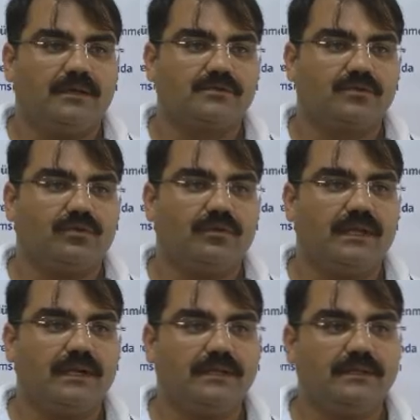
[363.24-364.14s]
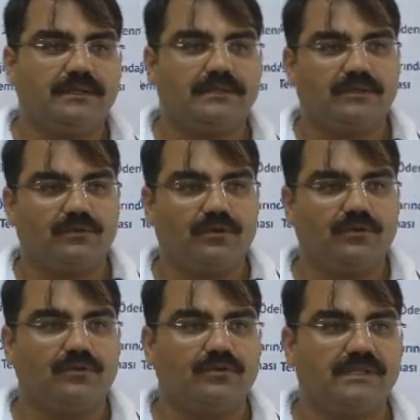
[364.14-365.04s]
Sorunları e, işte
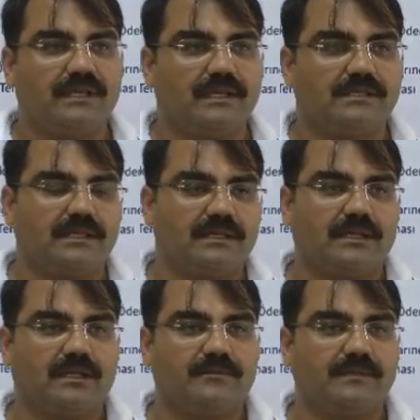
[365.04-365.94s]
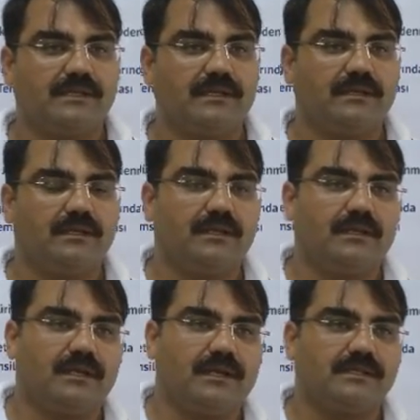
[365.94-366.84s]
gördünüz genel sekreterimize,
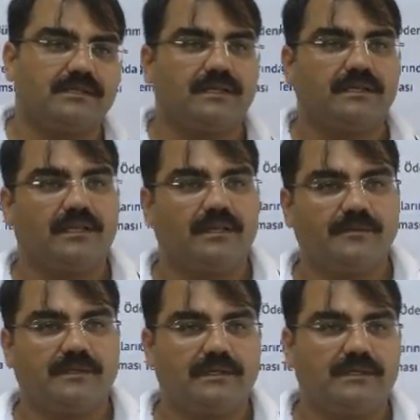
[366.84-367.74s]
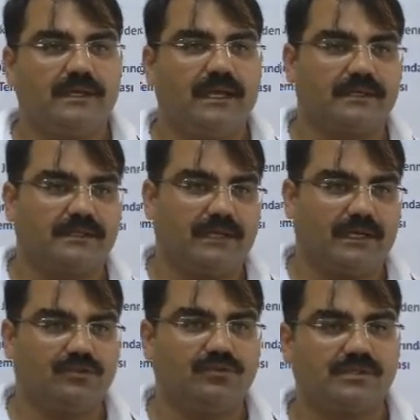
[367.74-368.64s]
genel sekreterimize eğer
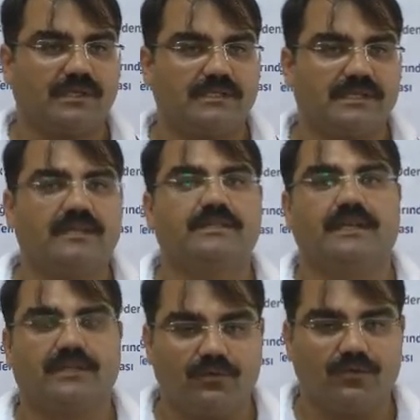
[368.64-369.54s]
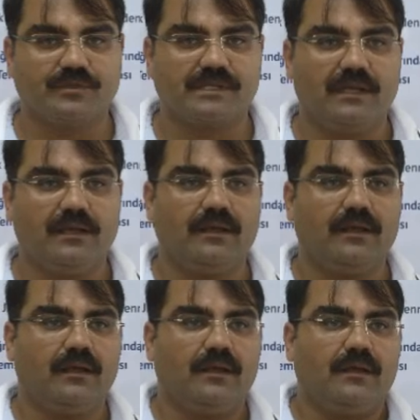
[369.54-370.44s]
aşıyorsa sayın rektörümüze
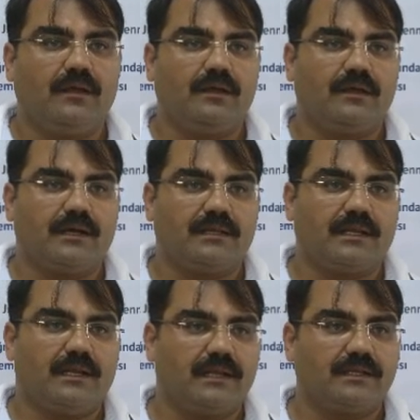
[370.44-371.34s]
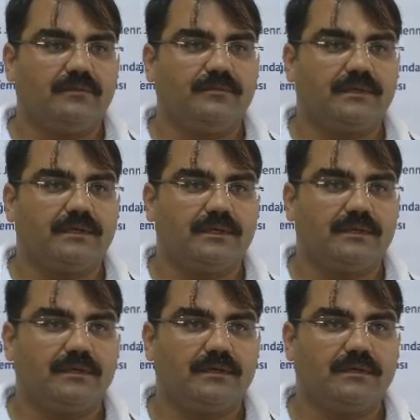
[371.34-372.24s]
e, kadar iletip
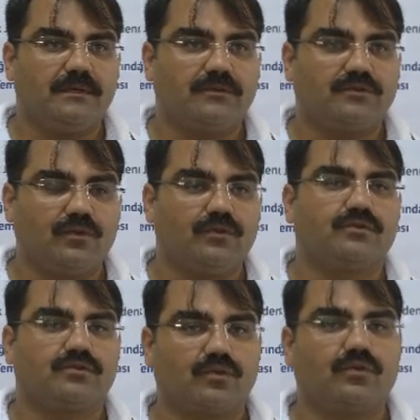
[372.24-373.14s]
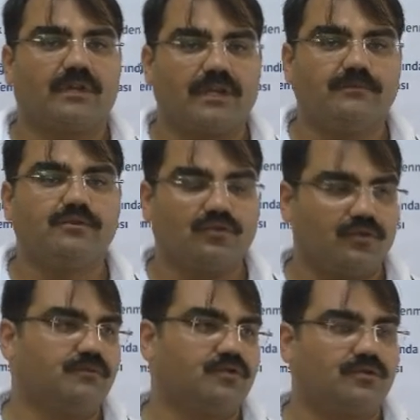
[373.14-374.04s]
e, çoğu sorunlarımızı
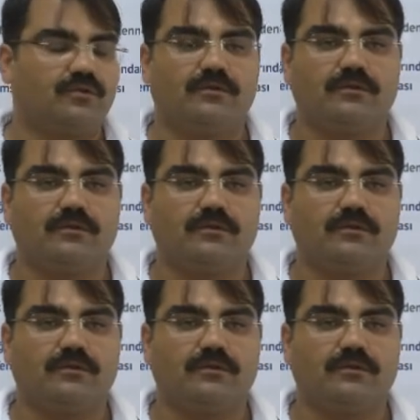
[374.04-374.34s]
çözmüş